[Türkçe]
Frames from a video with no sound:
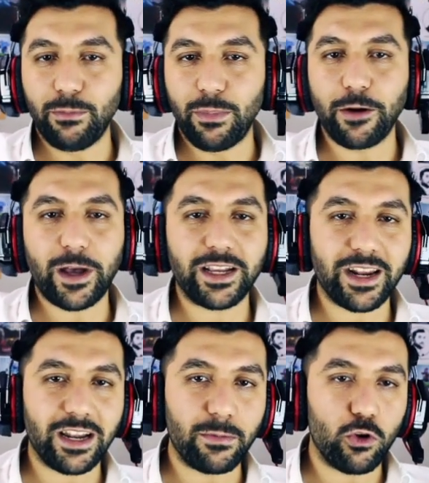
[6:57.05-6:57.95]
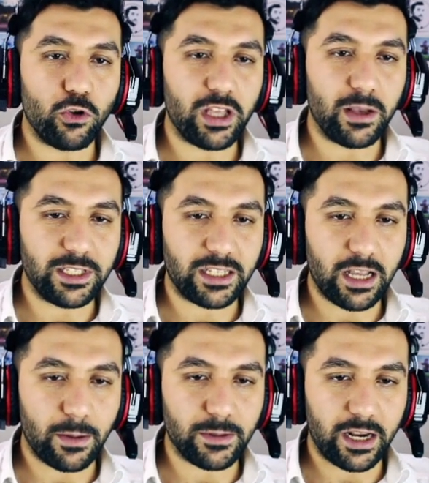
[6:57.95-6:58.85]
Barbar Kral'la bir ön temizlik
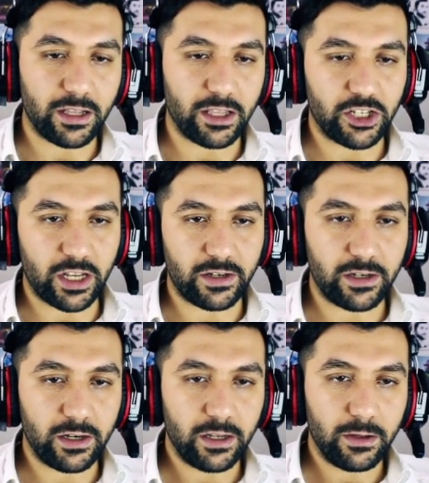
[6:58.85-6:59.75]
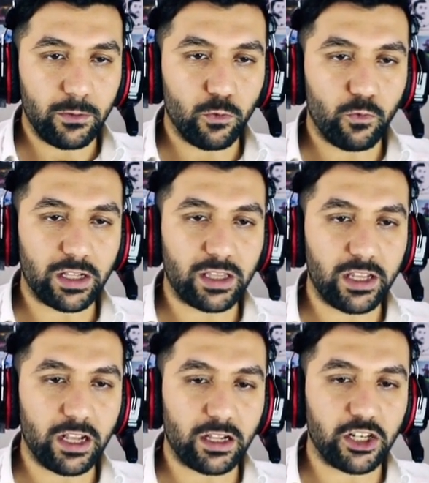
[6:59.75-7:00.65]
yapsın arkadaşlar.
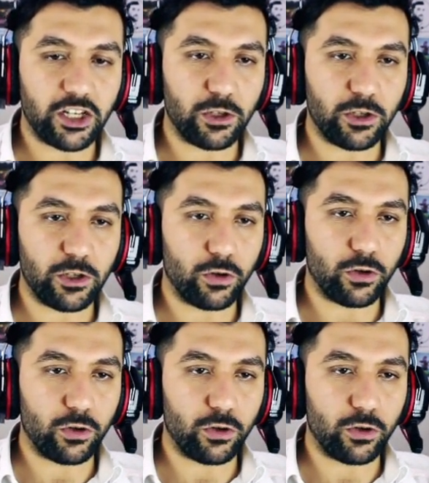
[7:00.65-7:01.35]
Ufaktan yaklaşmak istiyorum.